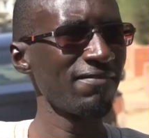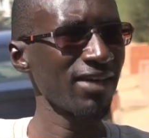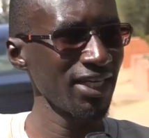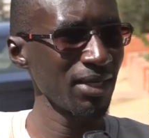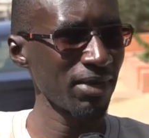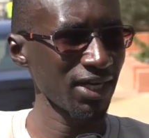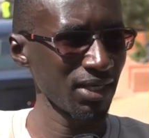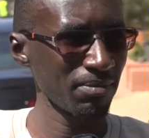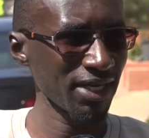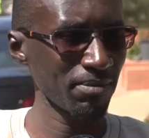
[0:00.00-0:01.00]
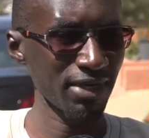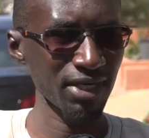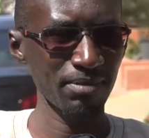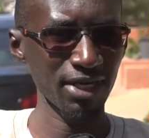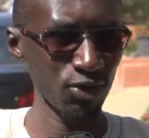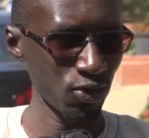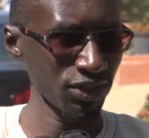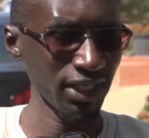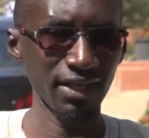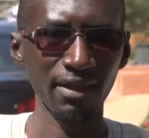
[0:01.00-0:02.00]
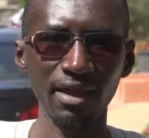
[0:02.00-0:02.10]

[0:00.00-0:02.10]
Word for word: et validés par le, par, le Conseil.